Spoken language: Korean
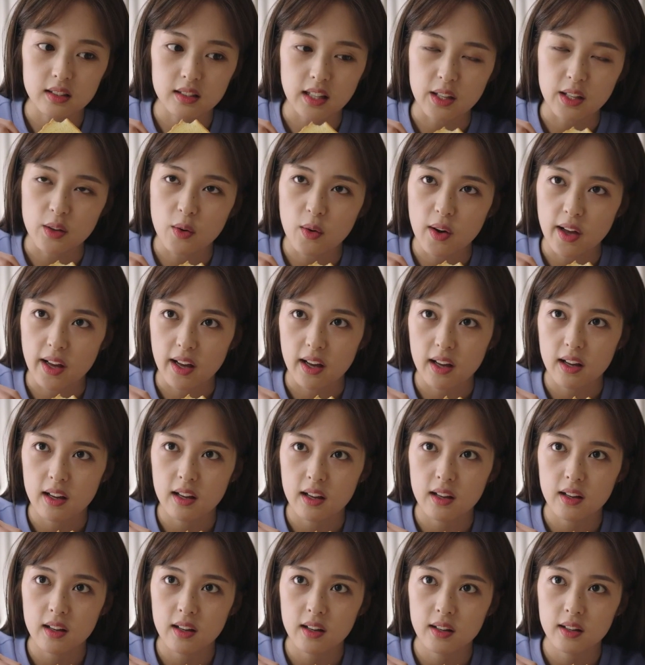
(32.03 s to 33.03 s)
야, 영아야.
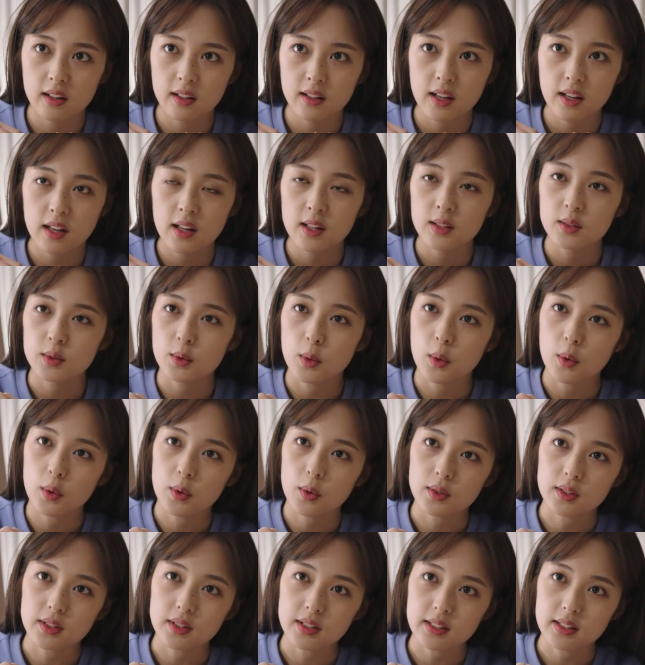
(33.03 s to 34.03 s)
너
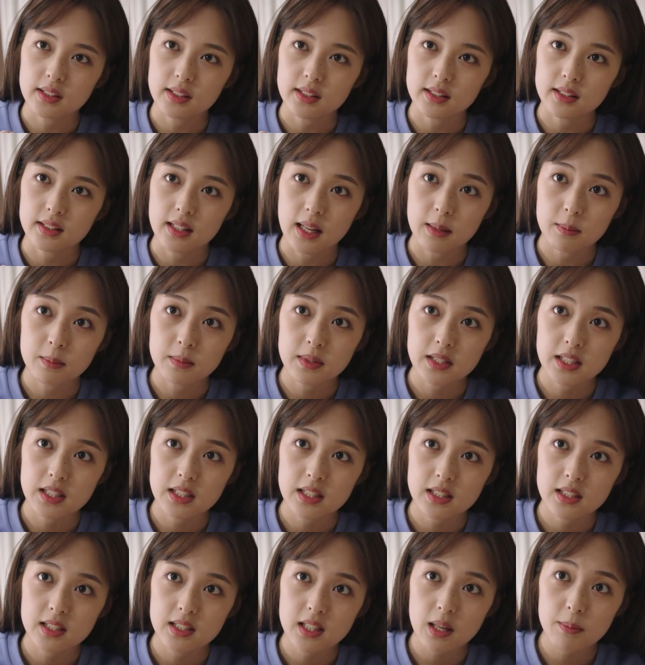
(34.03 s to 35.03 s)

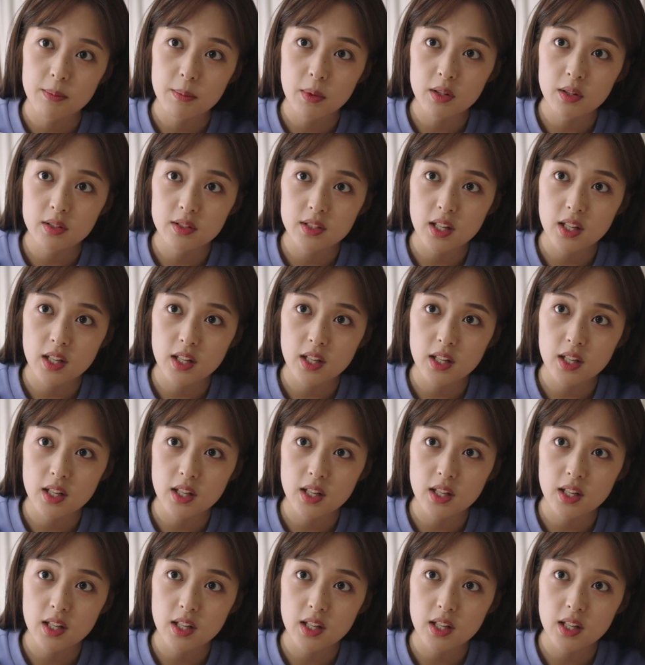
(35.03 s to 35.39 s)
남친 세 명